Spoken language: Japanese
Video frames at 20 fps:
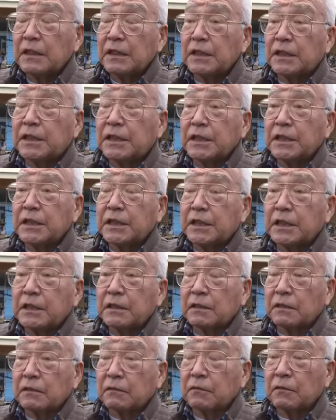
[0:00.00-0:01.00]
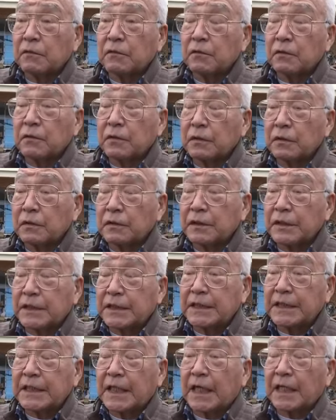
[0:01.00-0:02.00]
1日、その地
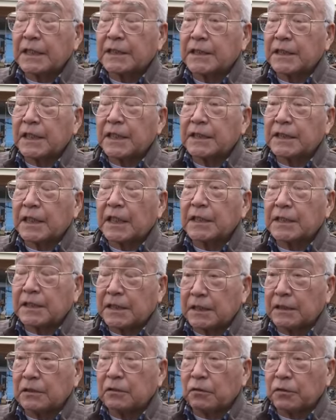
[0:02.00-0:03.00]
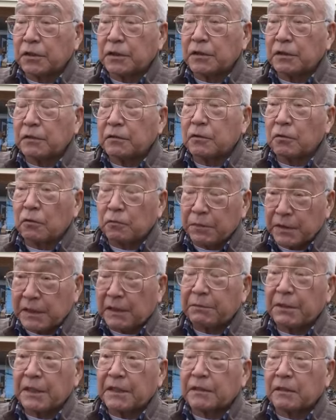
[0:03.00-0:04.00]
震が発生した日、翌日、今日3
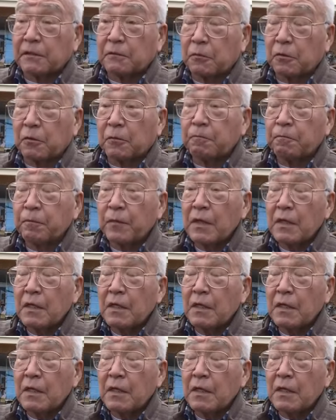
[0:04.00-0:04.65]
日目ですけども、